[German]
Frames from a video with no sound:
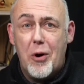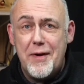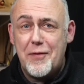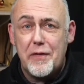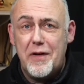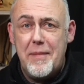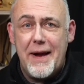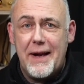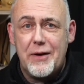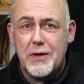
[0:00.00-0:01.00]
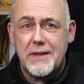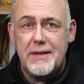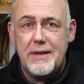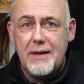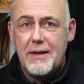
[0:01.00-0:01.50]
Hobbys noch viel mehr Geld
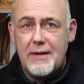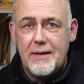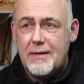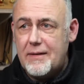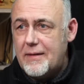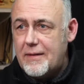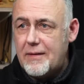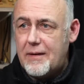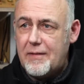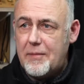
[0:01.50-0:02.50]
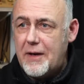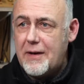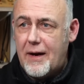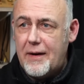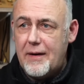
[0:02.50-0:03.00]
kosten. Äh, ja, wenn
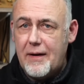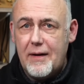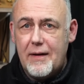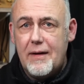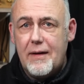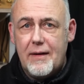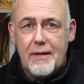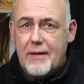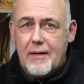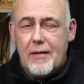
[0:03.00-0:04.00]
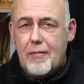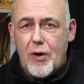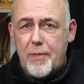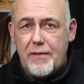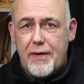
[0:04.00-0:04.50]
manch ein
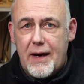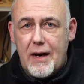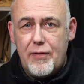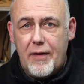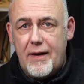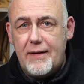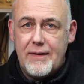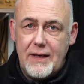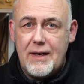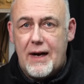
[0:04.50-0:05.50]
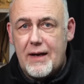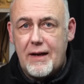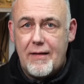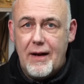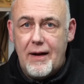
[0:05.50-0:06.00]
Mopedfahrer für seinen
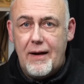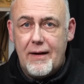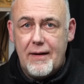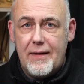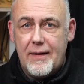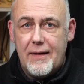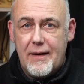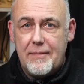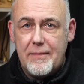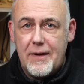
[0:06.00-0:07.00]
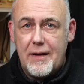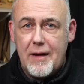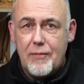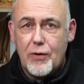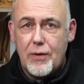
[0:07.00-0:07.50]
Titanritzel äh, an, an
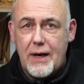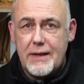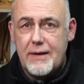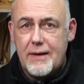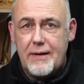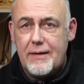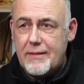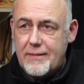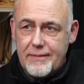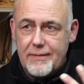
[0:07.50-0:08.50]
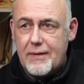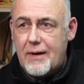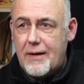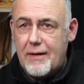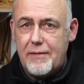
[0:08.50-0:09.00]
seinem Motorrad äh,
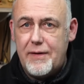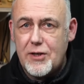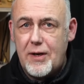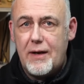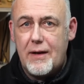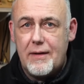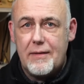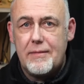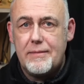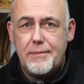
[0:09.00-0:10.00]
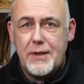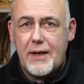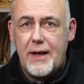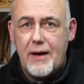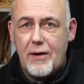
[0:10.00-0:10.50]
da vierstellige
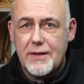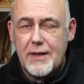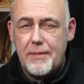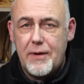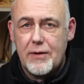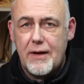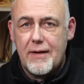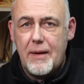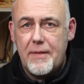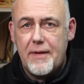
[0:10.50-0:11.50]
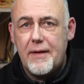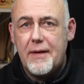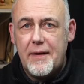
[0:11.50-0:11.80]
Beträge ausgibt. Auch das gibt's.